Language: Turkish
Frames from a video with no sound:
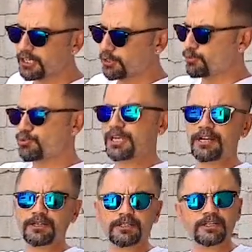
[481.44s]
Rüzgar
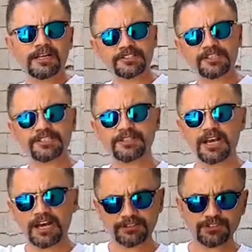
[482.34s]
katsayısı
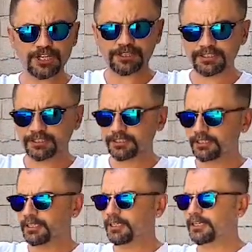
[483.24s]
artacak.
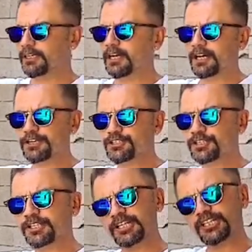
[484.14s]
E, aracın
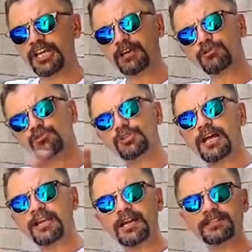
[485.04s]
yan
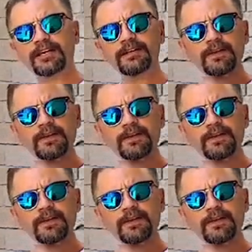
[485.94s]
rüzgarlarda